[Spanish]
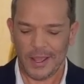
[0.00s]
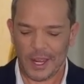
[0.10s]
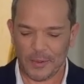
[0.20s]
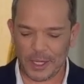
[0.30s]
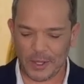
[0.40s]

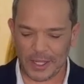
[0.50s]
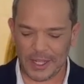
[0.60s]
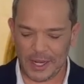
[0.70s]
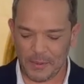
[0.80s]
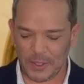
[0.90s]
El numerito que
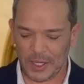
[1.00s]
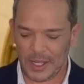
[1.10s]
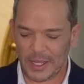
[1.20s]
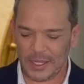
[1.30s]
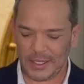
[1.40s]
tenemos
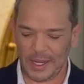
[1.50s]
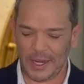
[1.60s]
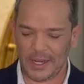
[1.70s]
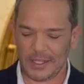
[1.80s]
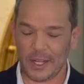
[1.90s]
es
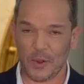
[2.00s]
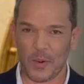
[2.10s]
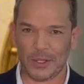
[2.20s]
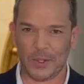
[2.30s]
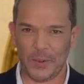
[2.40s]
el
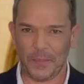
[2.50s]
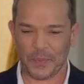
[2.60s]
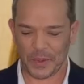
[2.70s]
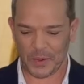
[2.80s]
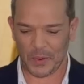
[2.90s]

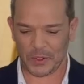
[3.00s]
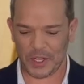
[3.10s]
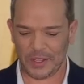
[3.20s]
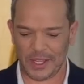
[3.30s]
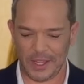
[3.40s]

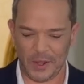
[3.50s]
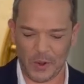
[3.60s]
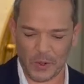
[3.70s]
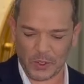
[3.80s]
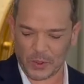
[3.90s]

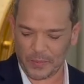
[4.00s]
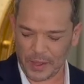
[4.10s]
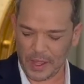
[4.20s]
0488.